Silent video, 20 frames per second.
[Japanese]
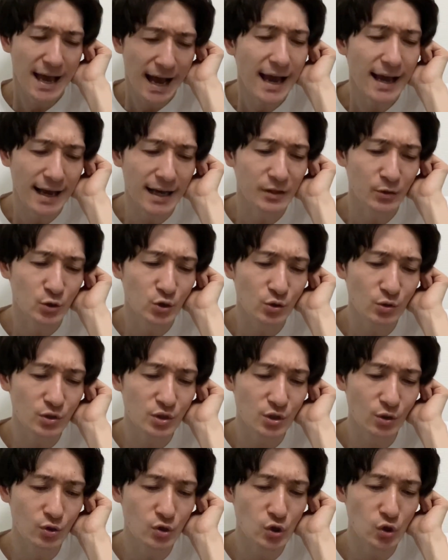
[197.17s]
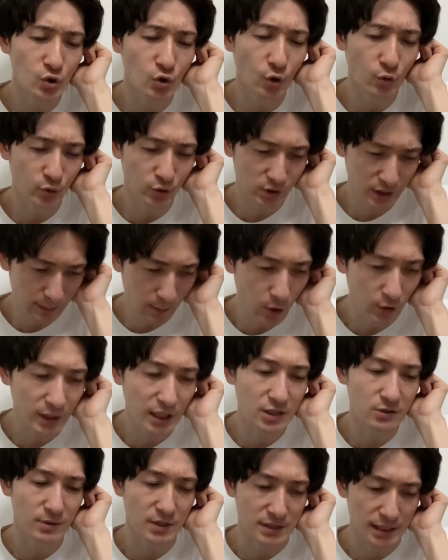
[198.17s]
い、あの、19時45分でも
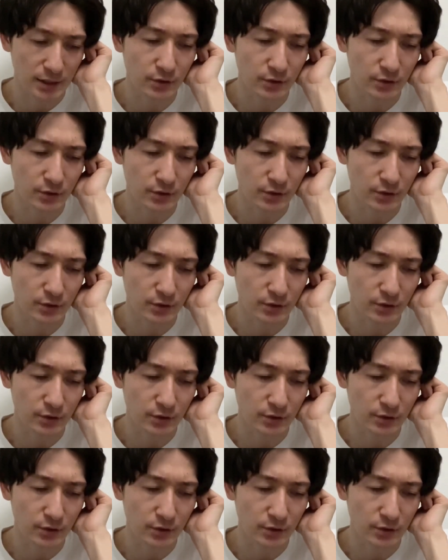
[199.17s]
大丈夫です。